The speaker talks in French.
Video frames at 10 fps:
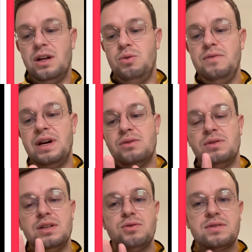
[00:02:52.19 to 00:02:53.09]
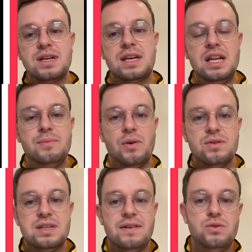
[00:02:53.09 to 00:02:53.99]
Lui, il va être noté sur 5 éléments.
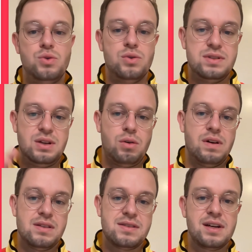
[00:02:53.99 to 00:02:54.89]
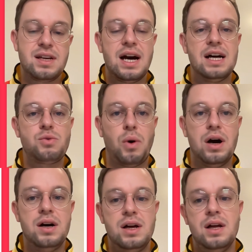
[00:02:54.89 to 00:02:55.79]
Ça va de 0,25 à
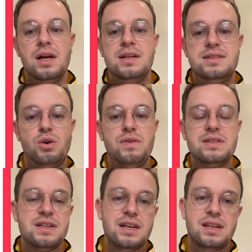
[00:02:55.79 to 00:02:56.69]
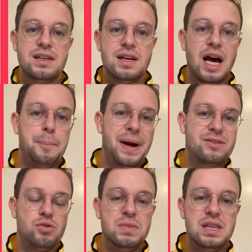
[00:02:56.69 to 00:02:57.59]
3. 0,25,
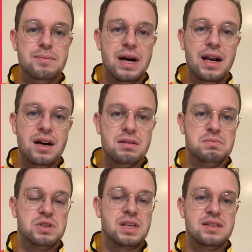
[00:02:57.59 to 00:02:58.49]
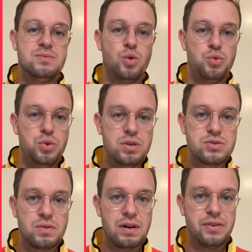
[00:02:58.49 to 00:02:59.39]
impact minimal, c'est quasiment nul
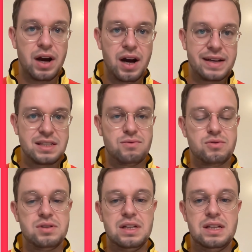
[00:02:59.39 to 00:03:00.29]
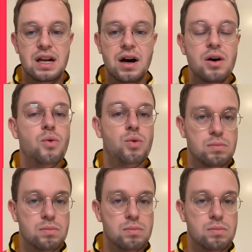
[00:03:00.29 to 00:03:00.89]
ce qu'on va faire avec cette fonctionnalité-là.